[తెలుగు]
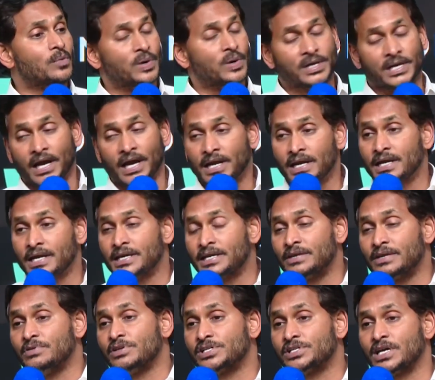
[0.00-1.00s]
వీటి
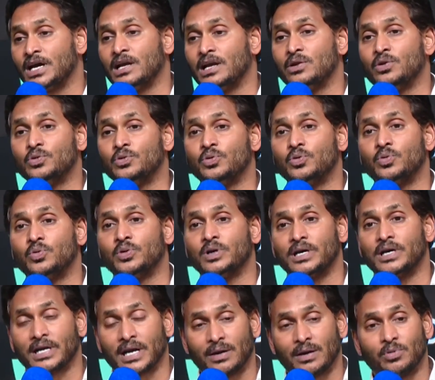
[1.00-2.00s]
అన్నింటి విషయాల్లోనూ
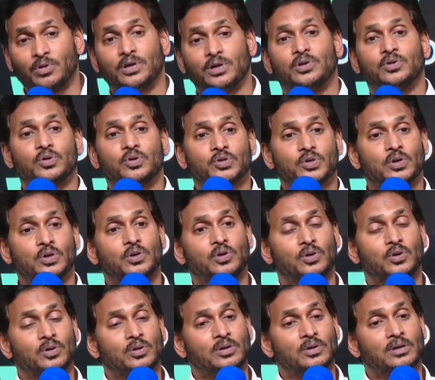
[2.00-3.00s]
కూడా రాబోయే రోజుల్లో